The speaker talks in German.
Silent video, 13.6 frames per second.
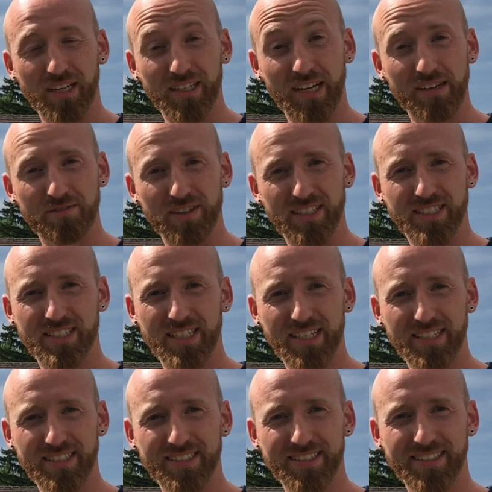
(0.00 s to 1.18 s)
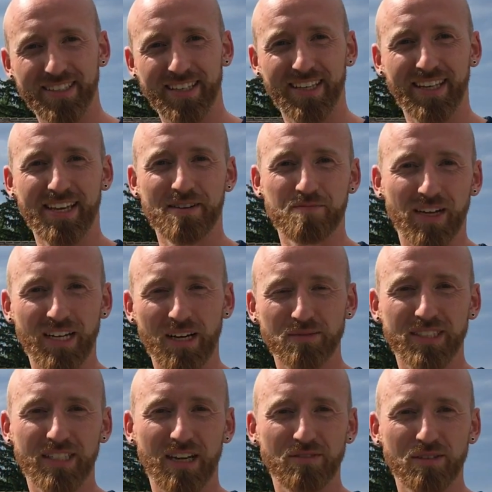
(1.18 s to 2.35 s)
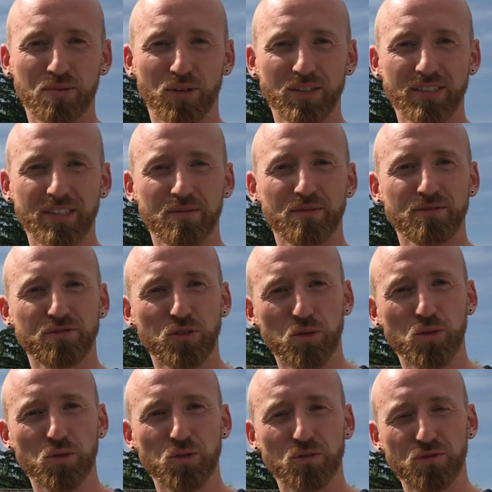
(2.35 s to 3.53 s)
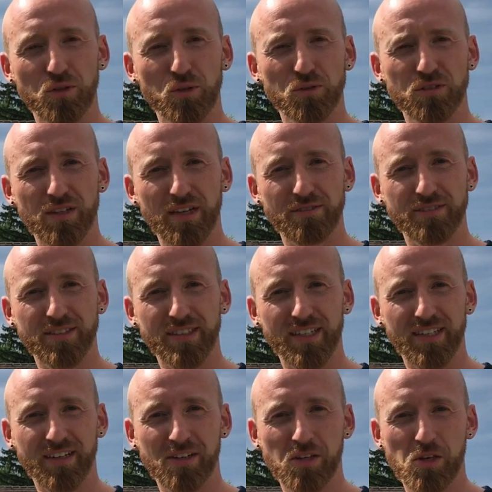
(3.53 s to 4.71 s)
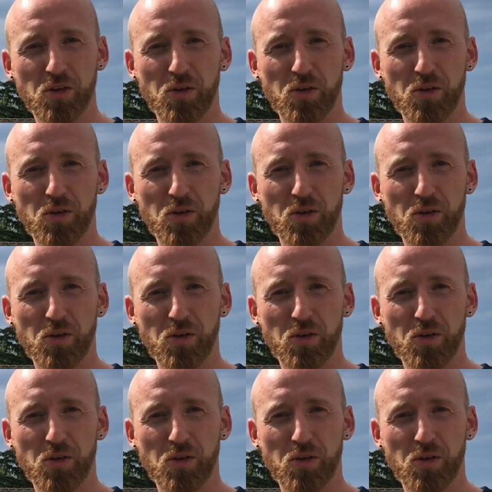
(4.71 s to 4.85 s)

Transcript: Kanal Was zählt. Mein Name ist David Polte, ich bin Fokus- und Führungskräftetrainer